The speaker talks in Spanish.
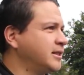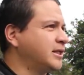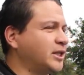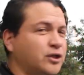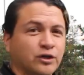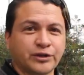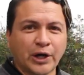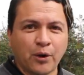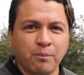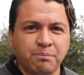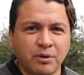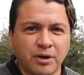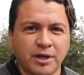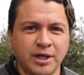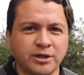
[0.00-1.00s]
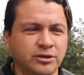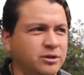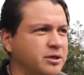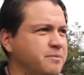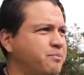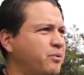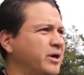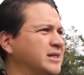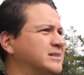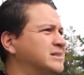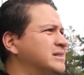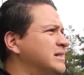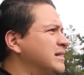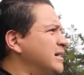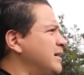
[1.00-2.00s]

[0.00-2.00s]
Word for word: de trotar un poquito y pues